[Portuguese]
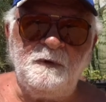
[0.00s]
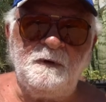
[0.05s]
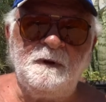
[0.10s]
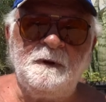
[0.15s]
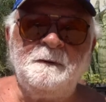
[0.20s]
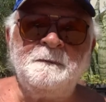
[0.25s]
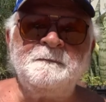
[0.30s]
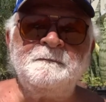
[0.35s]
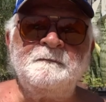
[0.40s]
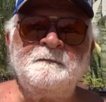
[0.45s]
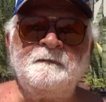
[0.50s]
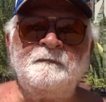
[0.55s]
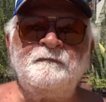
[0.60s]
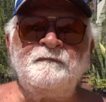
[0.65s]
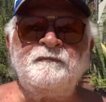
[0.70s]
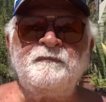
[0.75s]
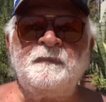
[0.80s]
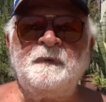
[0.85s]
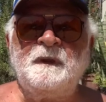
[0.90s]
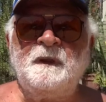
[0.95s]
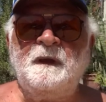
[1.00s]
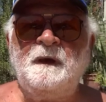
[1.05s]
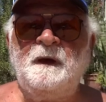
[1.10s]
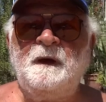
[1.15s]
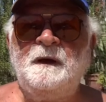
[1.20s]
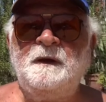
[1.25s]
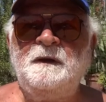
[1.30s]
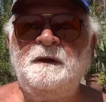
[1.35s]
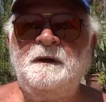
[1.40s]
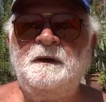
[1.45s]
né?
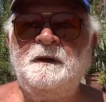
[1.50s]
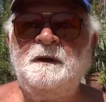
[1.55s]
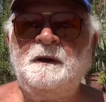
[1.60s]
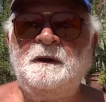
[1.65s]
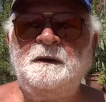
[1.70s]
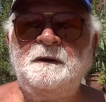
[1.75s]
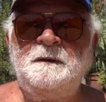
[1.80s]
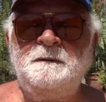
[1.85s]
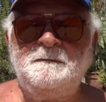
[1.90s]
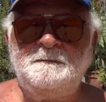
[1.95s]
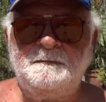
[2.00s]
Aí ele